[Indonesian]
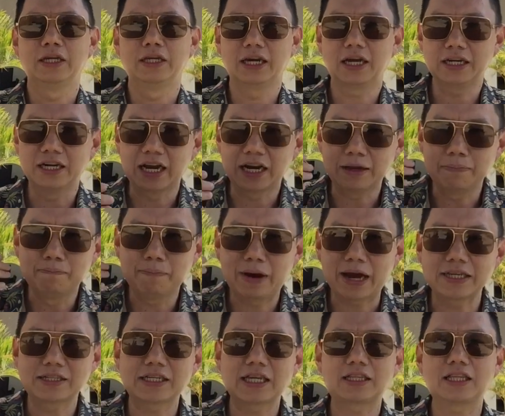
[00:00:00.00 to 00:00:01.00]
ya dari
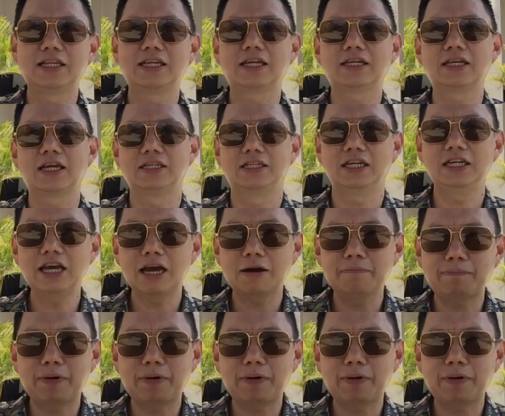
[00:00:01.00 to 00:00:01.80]
mindset leadernya jadi yang